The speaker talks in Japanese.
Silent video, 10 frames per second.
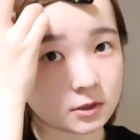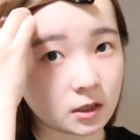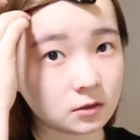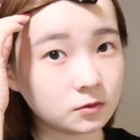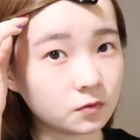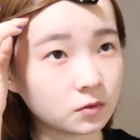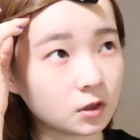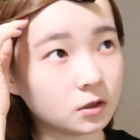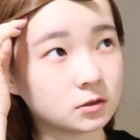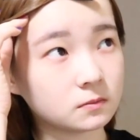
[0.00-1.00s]
34
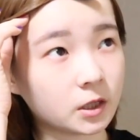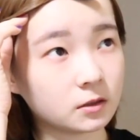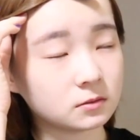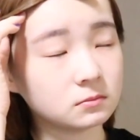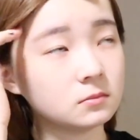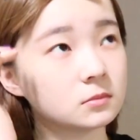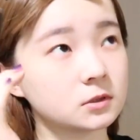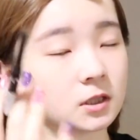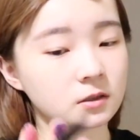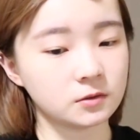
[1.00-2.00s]
ヶ月前ん
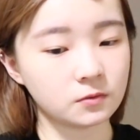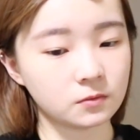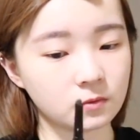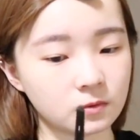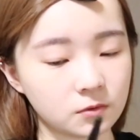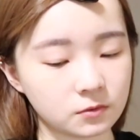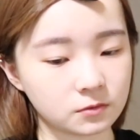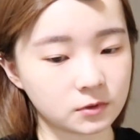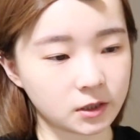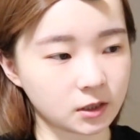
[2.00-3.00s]

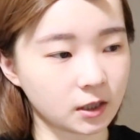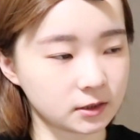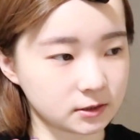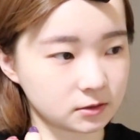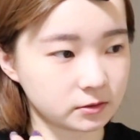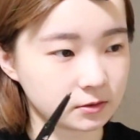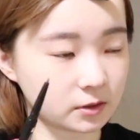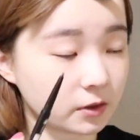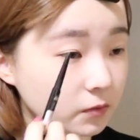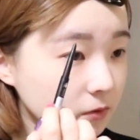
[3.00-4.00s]

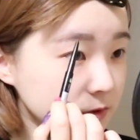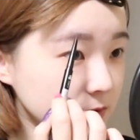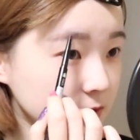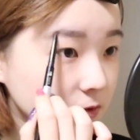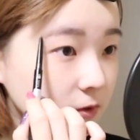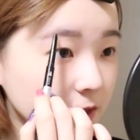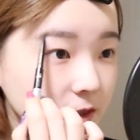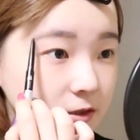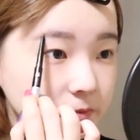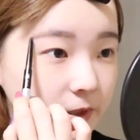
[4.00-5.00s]
345678445ヶ
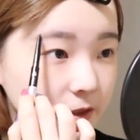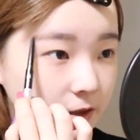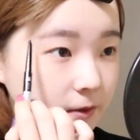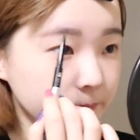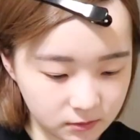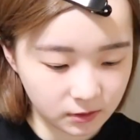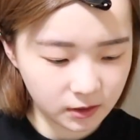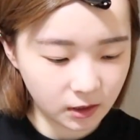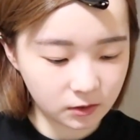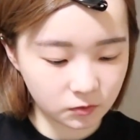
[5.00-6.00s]
月前か
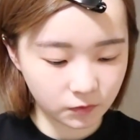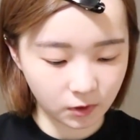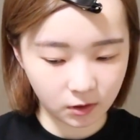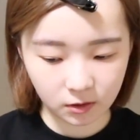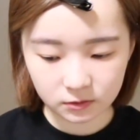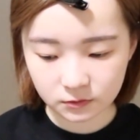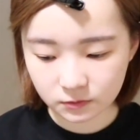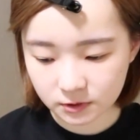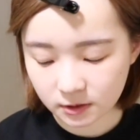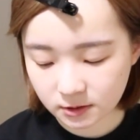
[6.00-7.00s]
でランドがそ
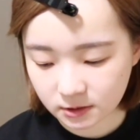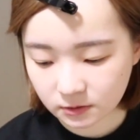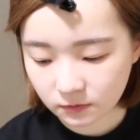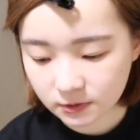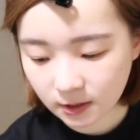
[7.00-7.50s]
の写真を